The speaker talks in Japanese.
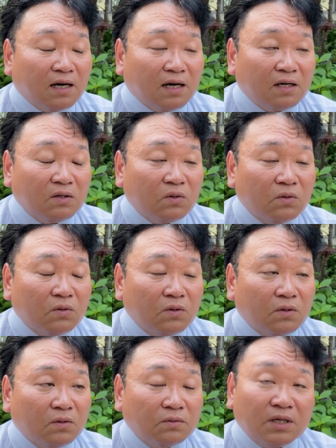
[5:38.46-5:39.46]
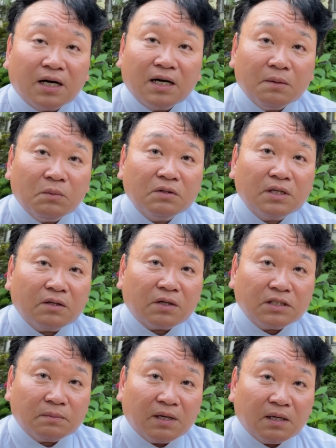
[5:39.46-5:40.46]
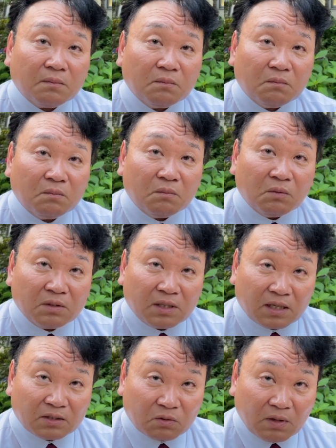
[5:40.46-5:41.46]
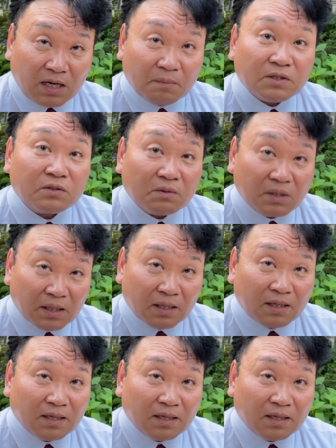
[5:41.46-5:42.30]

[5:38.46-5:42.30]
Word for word: あの裏金問題か一番問題がすごいありますよね